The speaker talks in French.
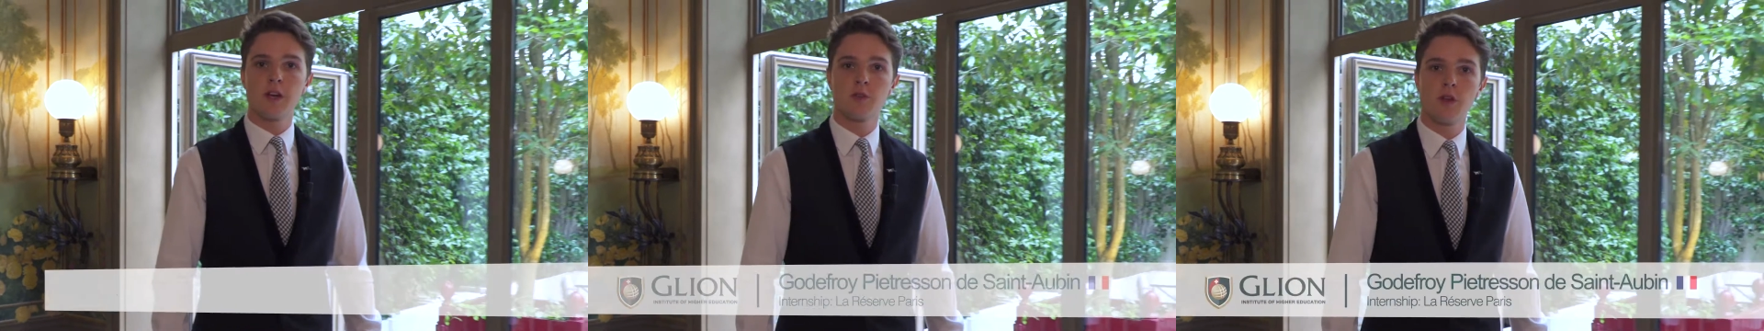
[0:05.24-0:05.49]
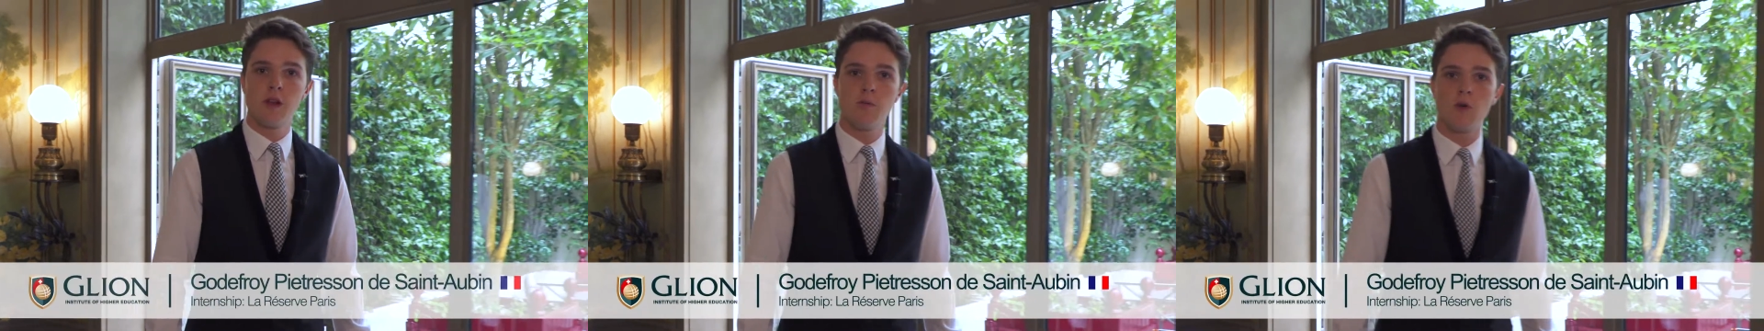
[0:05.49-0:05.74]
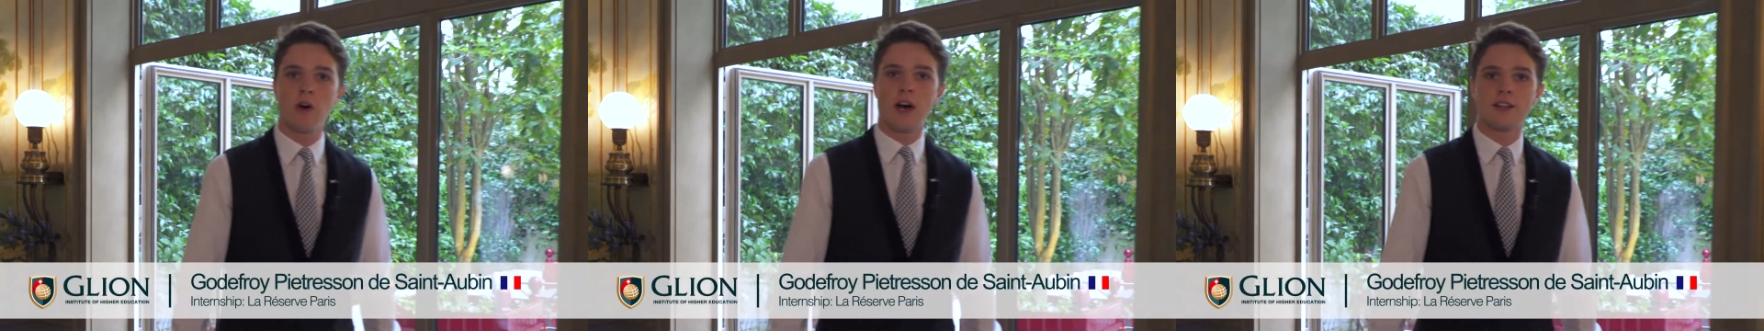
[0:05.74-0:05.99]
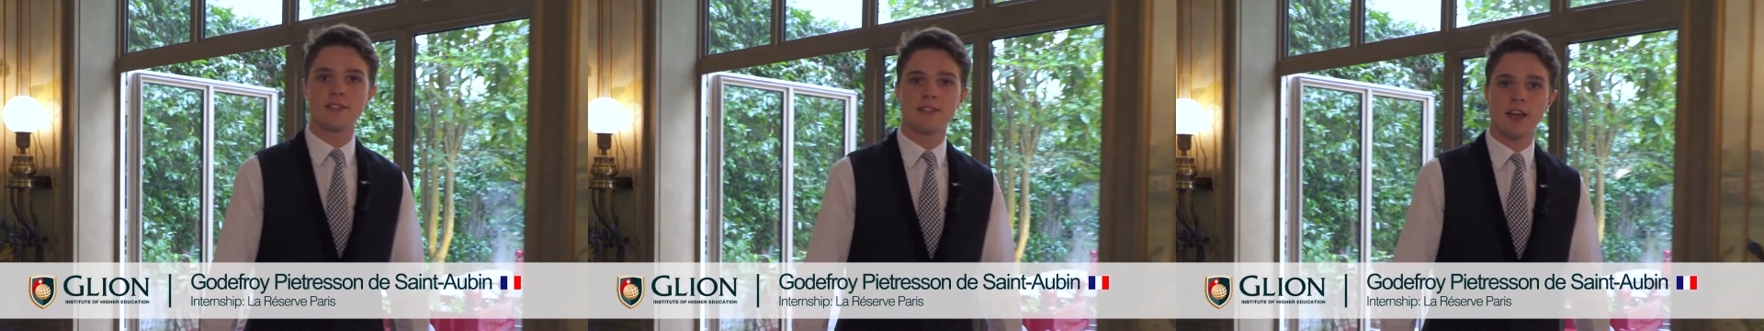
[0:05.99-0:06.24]

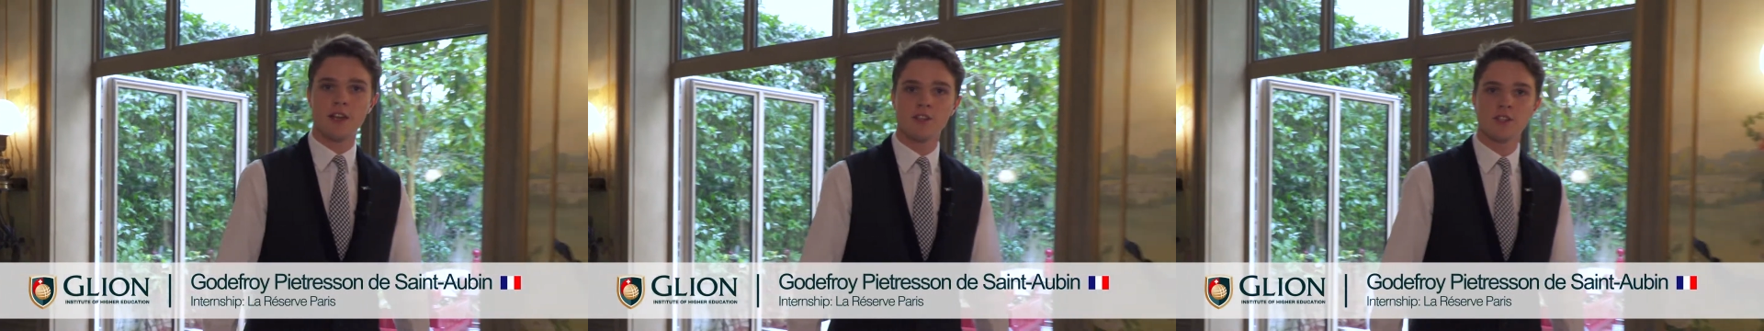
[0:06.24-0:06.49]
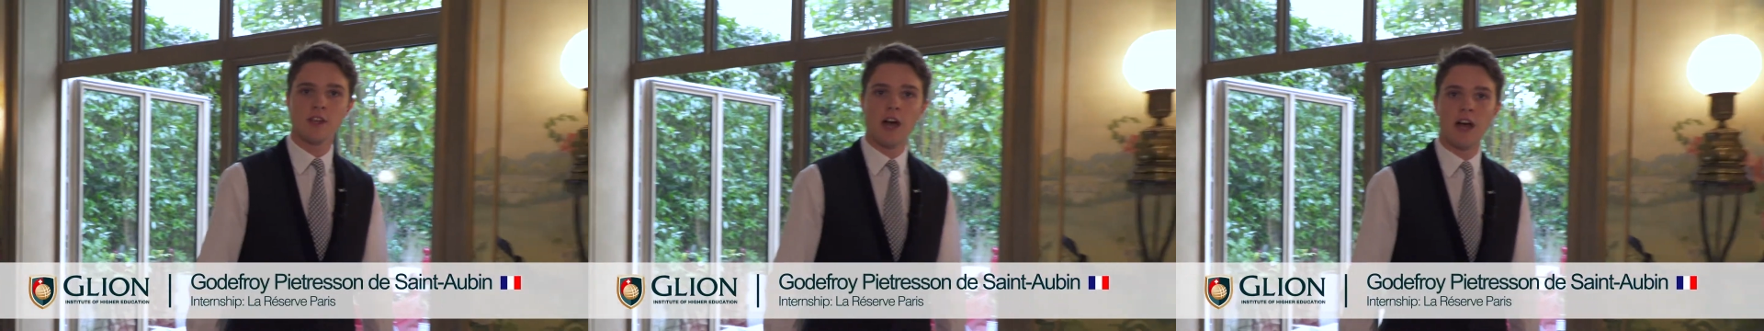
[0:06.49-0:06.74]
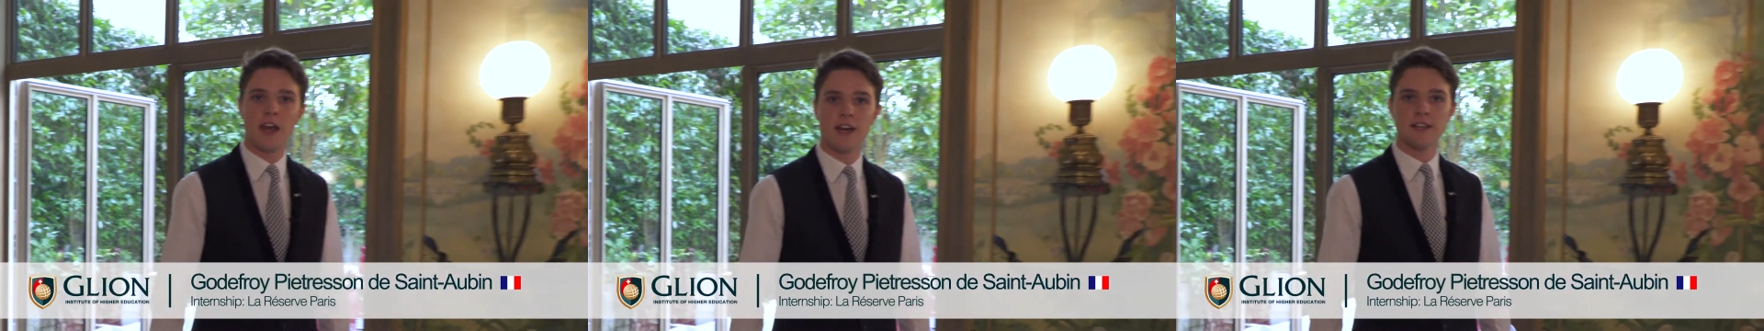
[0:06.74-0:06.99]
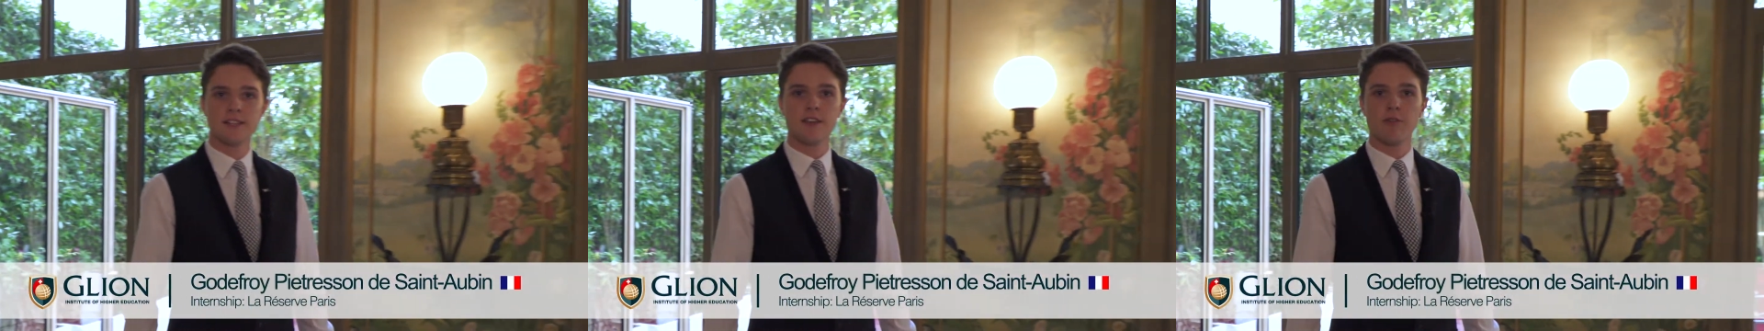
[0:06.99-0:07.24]
actuellement un stage à la
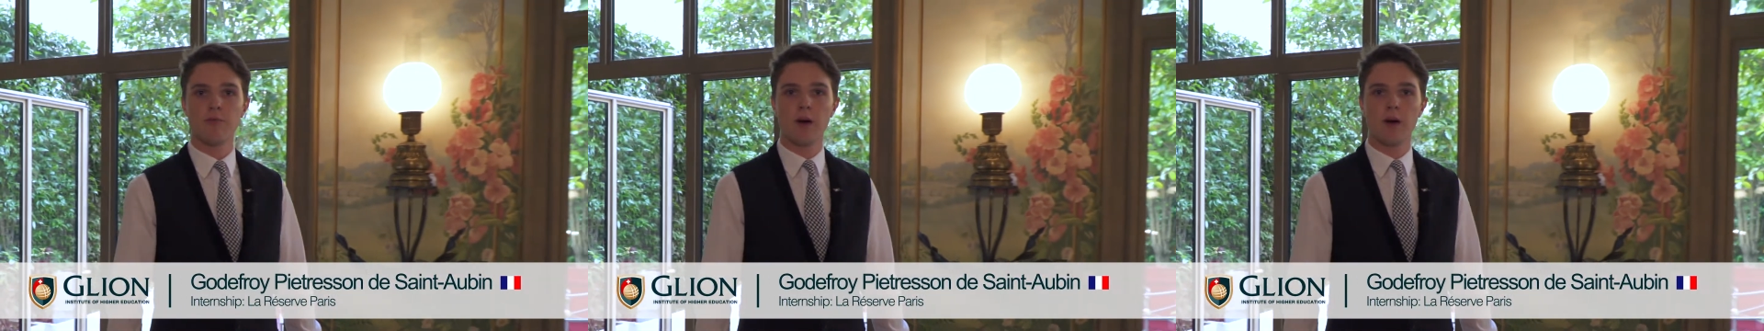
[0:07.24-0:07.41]
Réserve